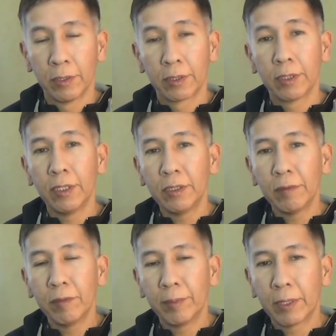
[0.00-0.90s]
На
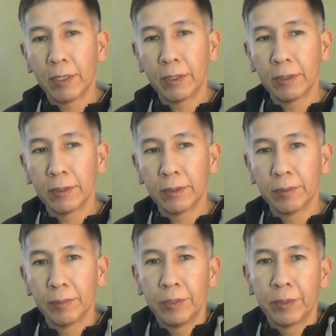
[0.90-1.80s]
этих выборах
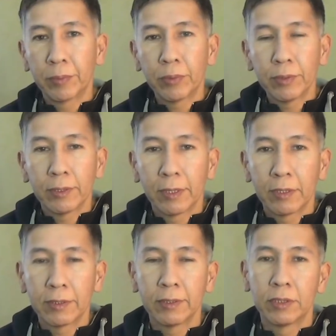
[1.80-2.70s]
э, мы не просто
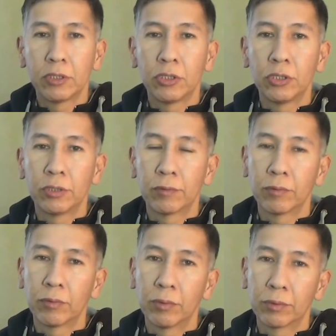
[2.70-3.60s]
должны защитить
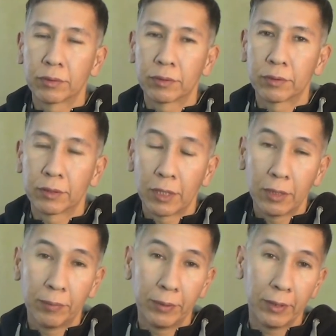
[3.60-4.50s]
свой голос.
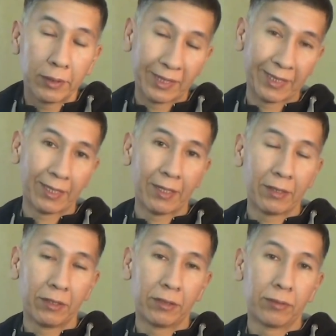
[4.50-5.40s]
Как бы это
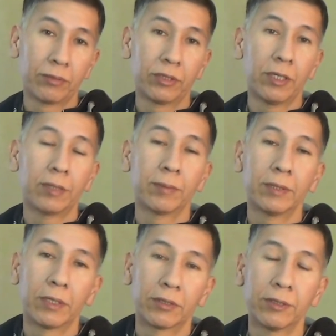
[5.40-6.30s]
странно ни звучало, мы
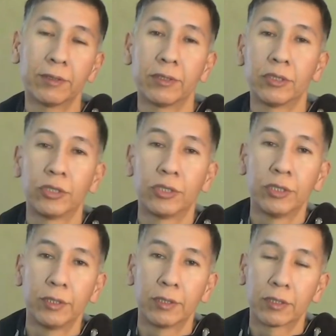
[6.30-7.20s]
должны
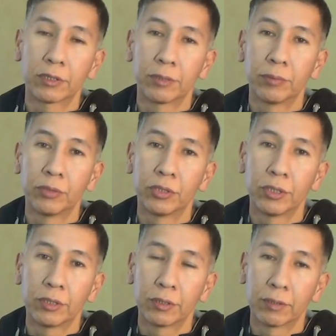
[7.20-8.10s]
защитить наших
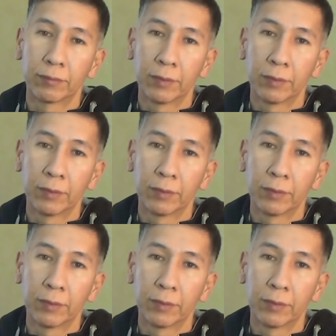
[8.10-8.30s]
бюджетников.